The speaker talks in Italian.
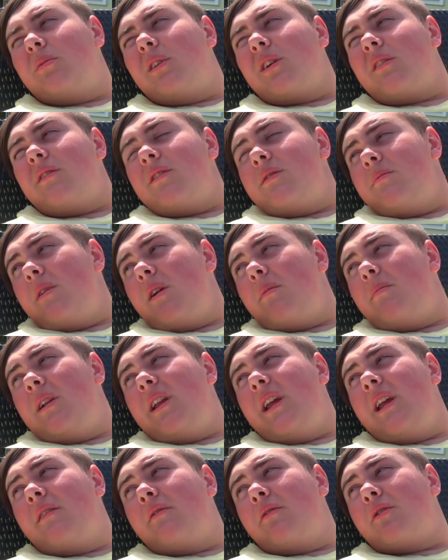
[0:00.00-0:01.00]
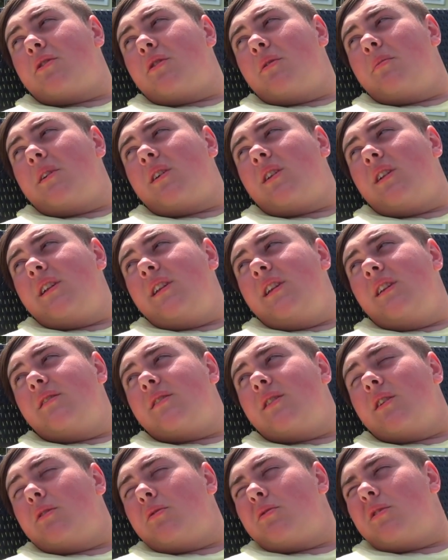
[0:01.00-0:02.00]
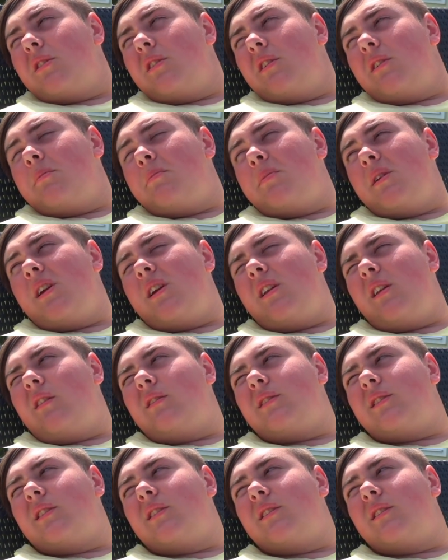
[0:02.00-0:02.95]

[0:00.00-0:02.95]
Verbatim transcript: buttagli dell'acqua fresca addosso, secondo me si è un po' troppo